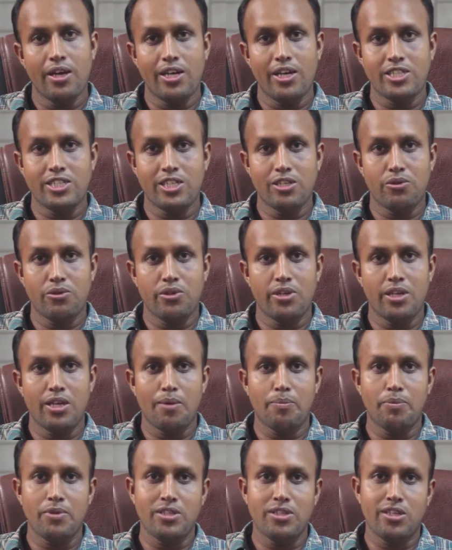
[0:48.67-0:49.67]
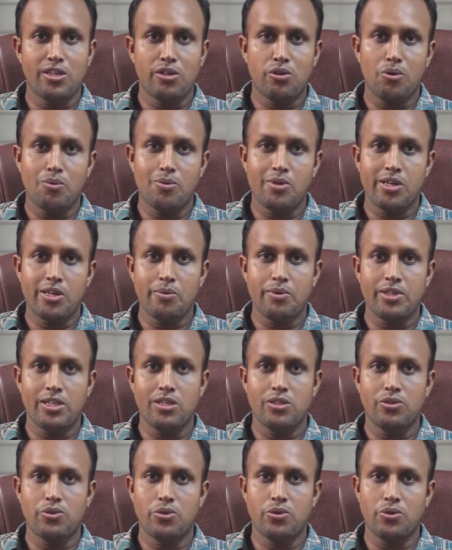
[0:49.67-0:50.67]
আশা করি আপনাদের কোমরের
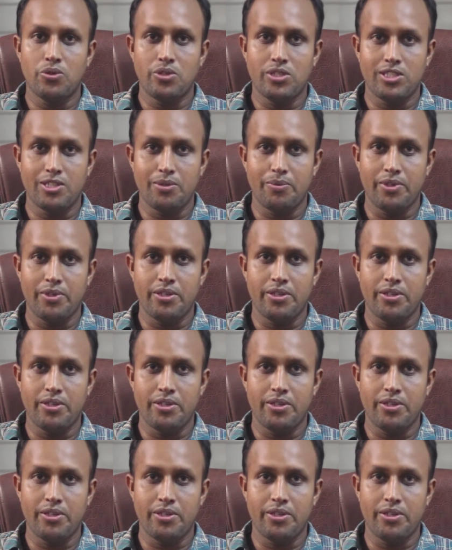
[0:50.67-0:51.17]
ব্যথা দূর হয়ে যাবে